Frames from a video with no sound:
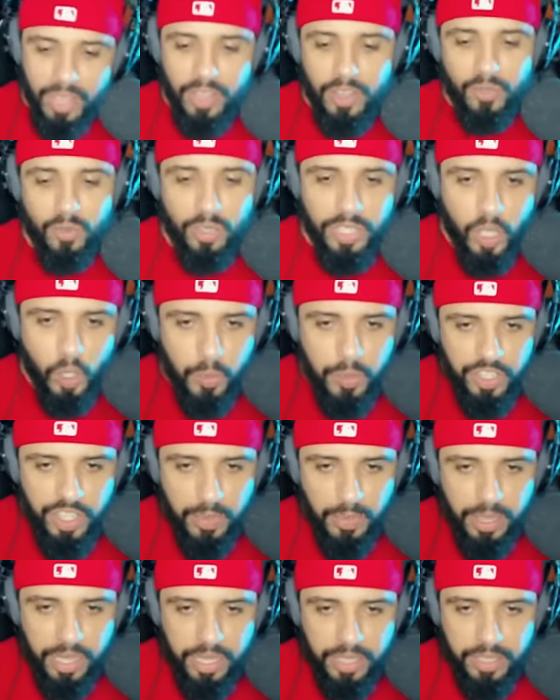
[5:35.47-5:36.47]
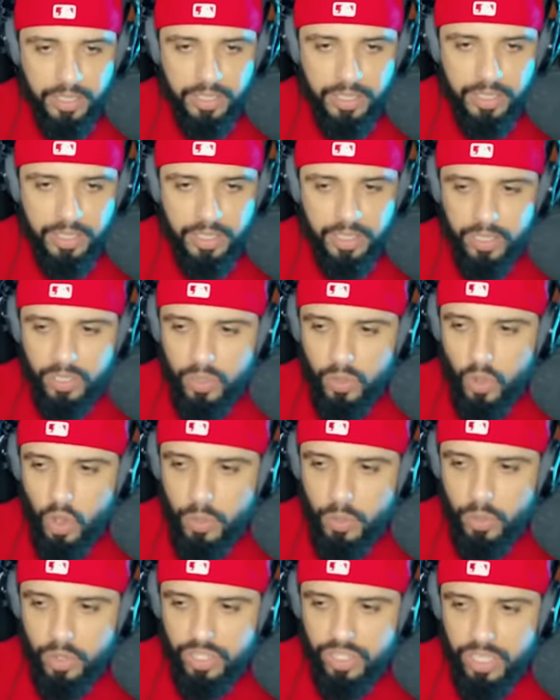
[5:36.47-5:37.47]
Vou dar comidinha pra ele.
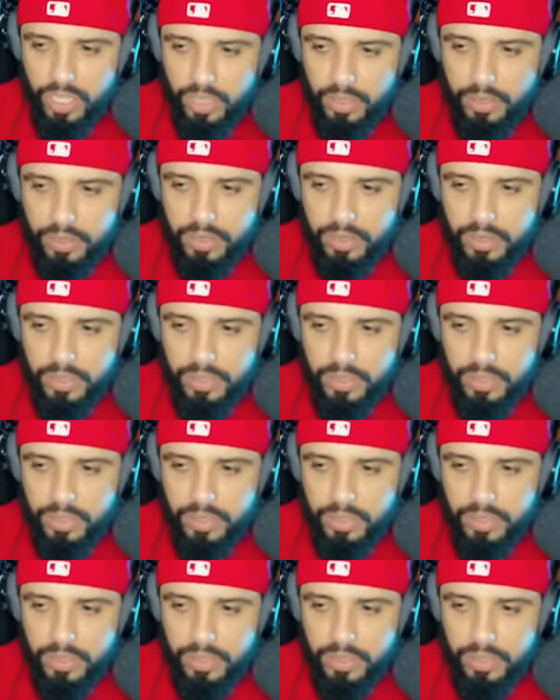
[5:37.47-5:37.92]
Come, monstrinho.